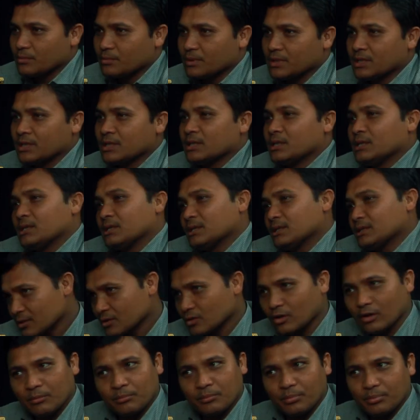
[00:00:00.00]
হবে
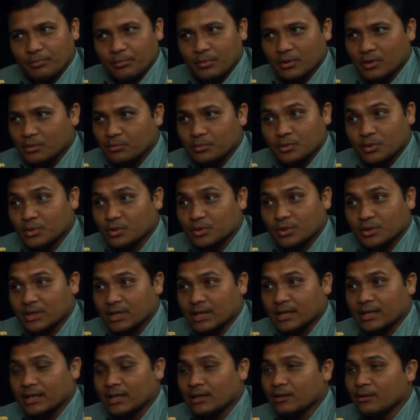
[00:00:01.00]
কম পক্ষে পনেরোশো
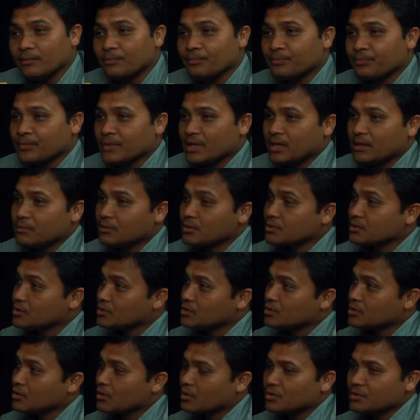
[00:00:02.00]
টাকা গেল এবং
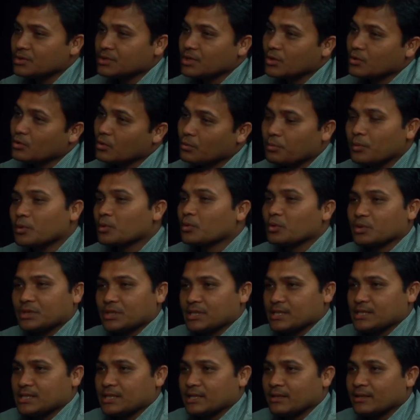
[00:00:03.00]
যখন সে রোপণ
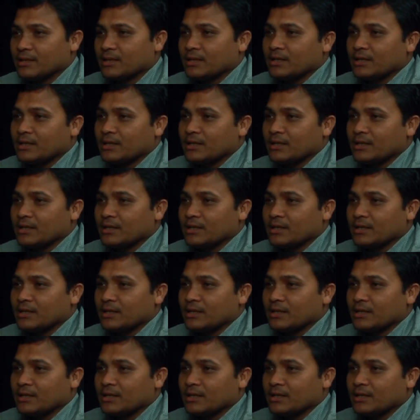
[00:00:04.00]
করতেছে